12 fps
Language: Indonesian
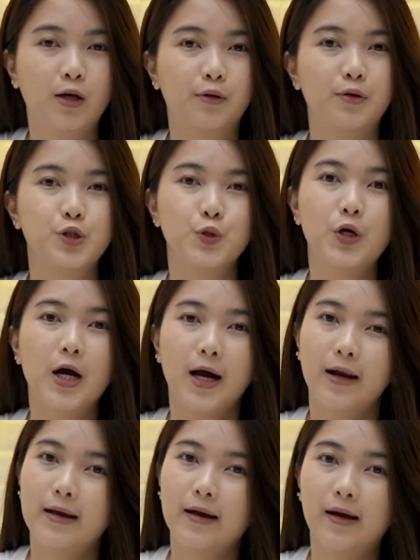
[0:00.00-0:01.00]
terus juga
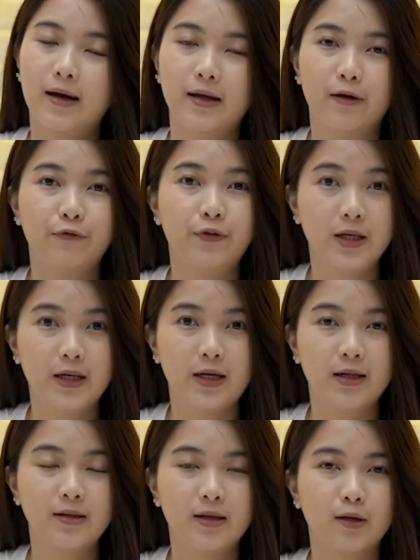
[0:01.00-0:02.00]
ada yang
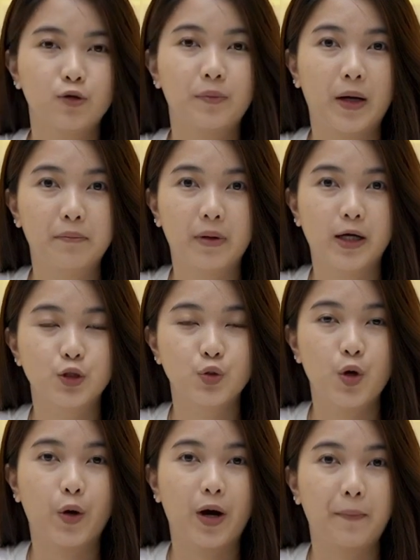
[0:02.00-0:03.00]
vinil yang lumayan banyak
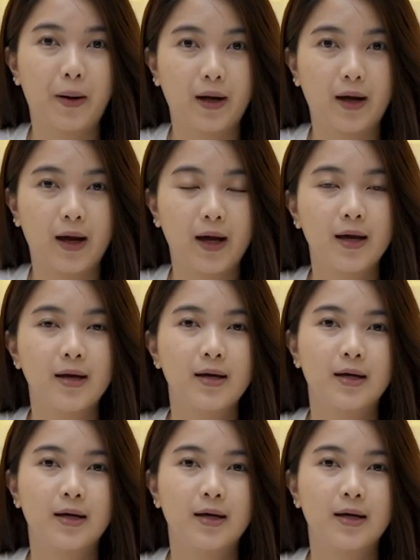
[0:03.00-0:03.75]
juga orang pakai